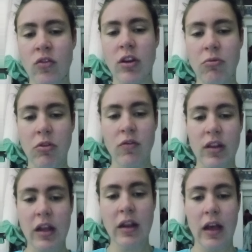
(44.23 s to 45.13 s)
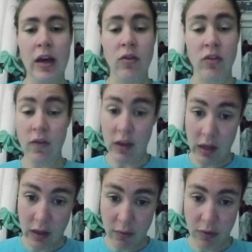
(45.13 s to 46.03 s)
in cui dovete andare o se avete
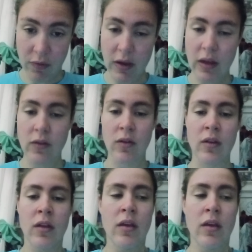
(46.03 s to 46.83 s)
anche voi finito.